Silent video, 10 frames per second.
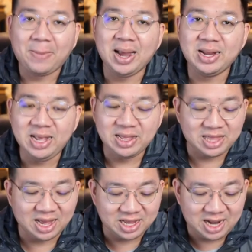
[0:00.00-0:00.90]
ไปที่
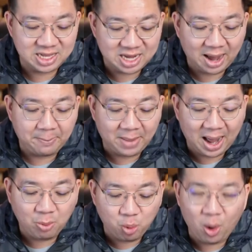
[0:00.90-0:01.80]
ศาสตราจารย์
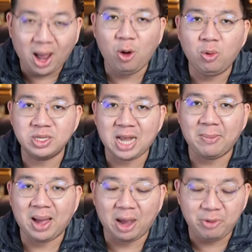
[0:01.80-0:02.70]
มาร์ควูเฮาส์จาก
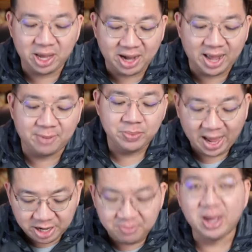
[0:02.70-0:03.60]
มหาวิทยาลัย
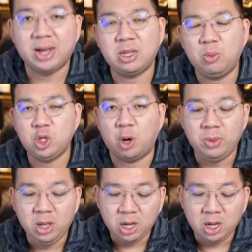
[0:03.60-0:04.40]
เอดินเบิร์กท่านผู้ชม